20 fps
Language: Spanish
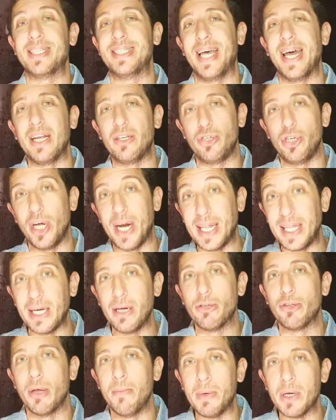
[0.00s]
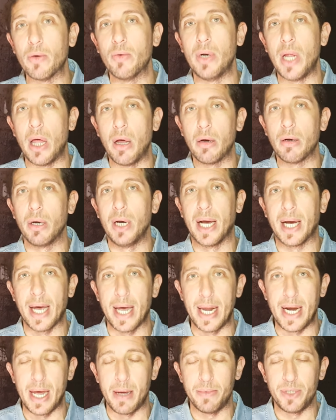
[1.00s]
Cerciorate que no estén vinculados con la
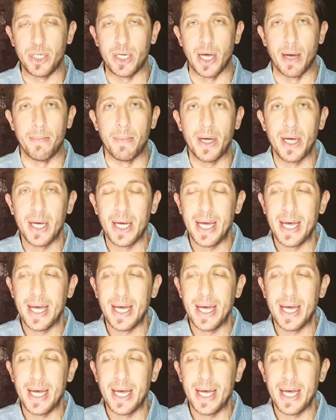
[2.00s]
cadena MGM.